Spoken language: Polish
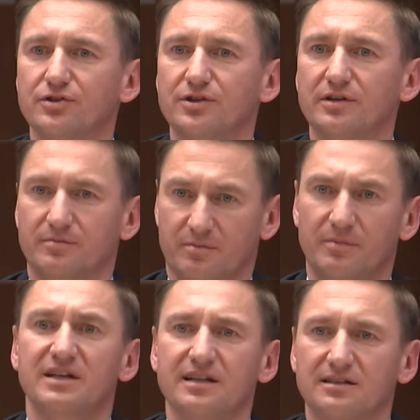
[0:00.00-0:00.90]
że
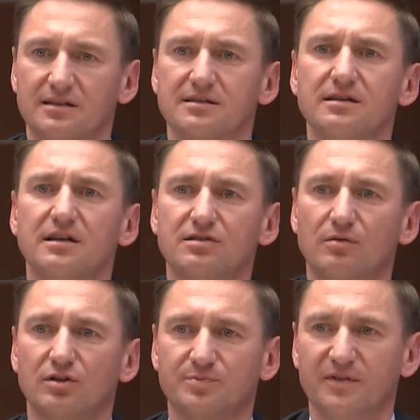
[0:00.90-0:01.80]
media tradycyjne
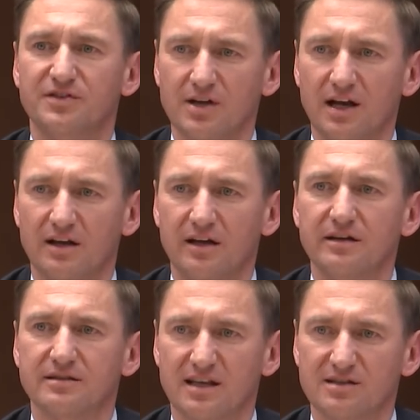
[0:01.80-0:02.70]
są
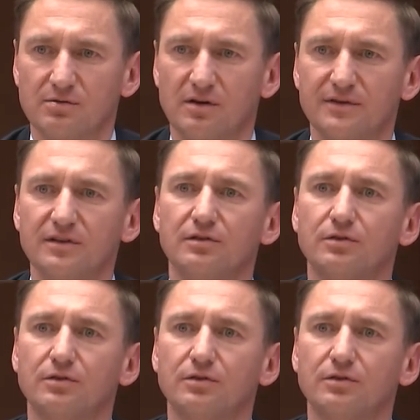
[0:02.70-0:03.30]
odpowiedzialne za słowo,